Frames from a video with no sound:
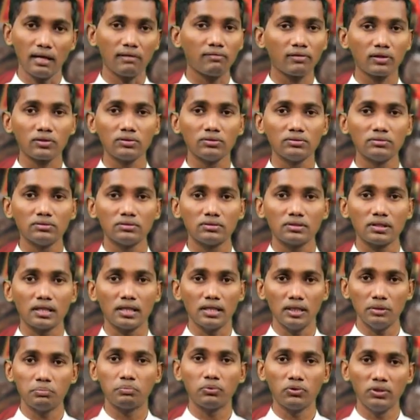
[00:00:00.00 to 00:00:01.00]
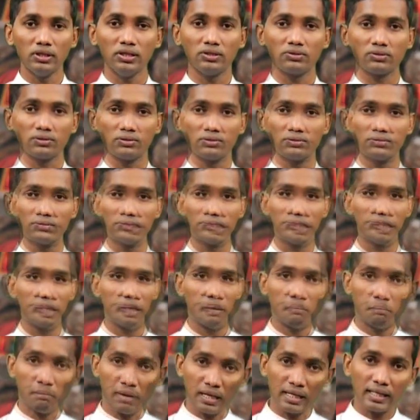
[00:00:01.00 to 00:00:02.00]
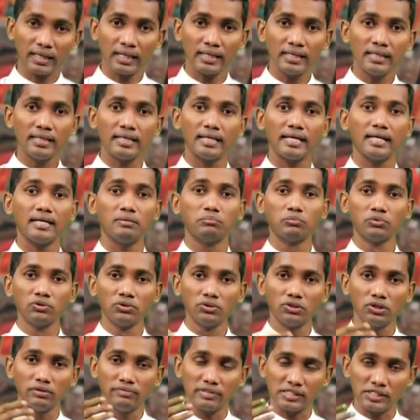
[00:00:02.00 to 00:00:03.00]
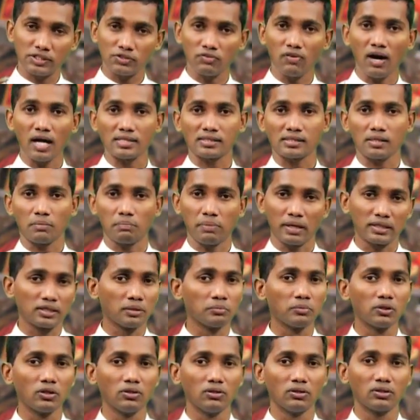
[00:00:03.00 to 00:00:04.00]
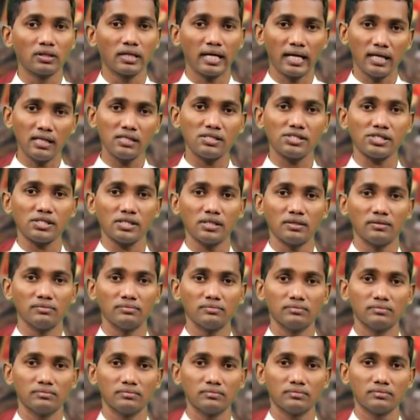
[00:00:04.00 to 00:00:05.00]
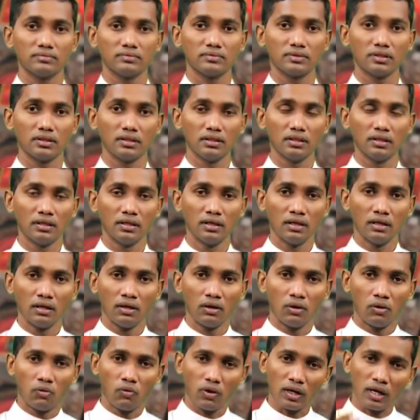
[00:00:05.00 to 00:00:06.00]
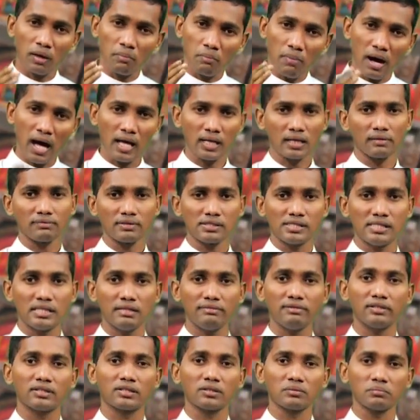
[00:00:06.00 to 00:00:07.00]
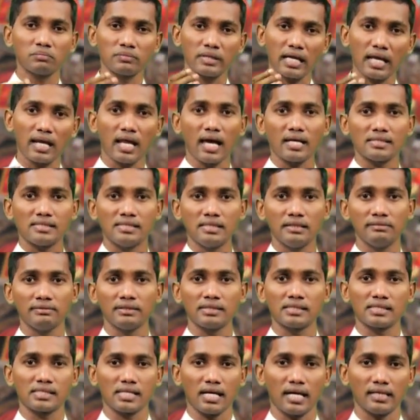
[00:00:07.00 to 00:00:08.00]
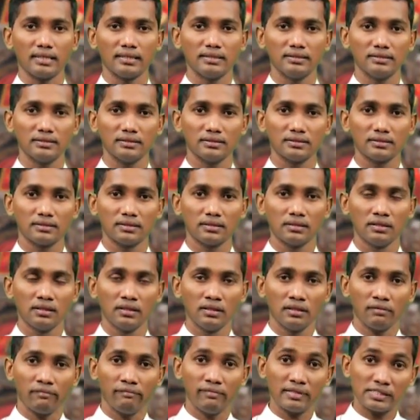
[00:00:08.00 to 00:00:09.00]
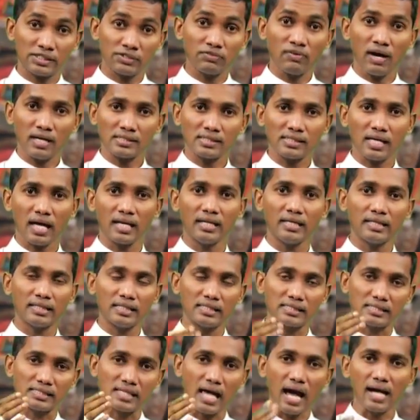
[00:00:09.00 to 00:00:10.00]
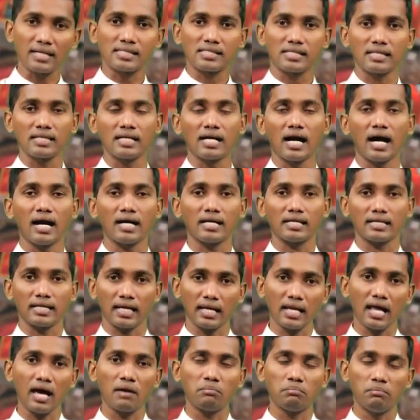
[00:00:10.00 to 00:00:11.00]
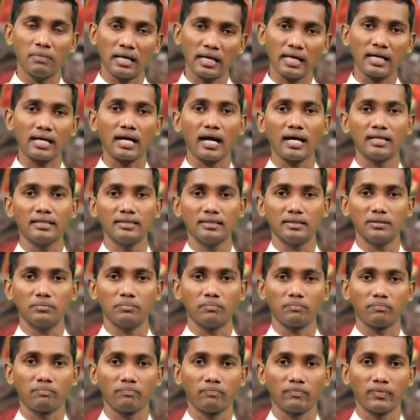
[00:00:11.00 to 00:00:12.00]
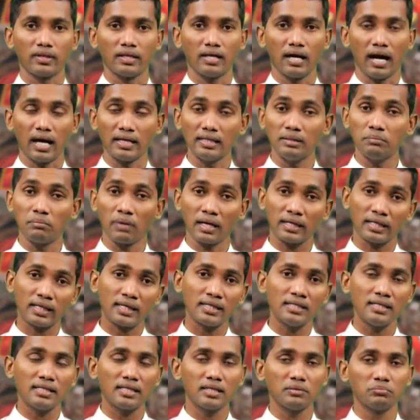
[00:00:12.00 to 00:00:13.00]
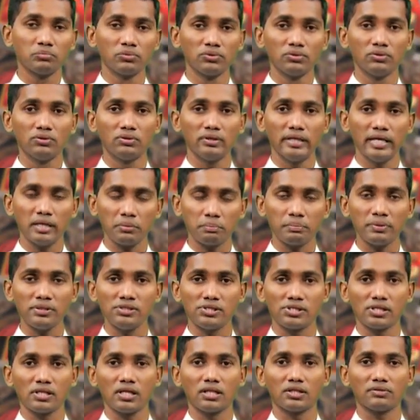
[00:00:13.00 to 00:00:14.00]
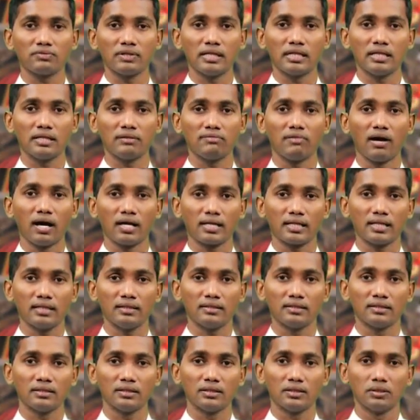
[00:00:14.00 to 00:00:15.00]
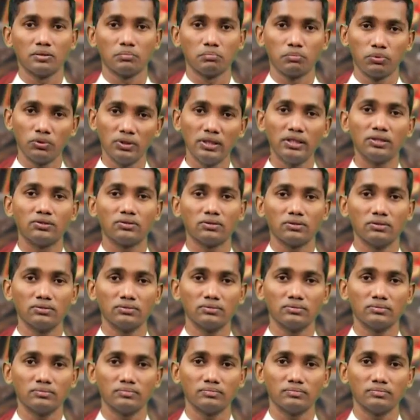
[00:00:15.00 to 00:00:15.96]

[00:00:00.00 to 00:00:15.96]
ఎవరు ఈ పునీతులు మనకంటే ముందు విశ్వాస పదములో నడిచి ఒక మానవ జీవితం ఎలా జీవించాలి విశ్వాసానికి సాక్షిగా ఎలా మెలగాలి అని మనకంటే ముందు నేర్పించినటువంటి వారే పునీతులు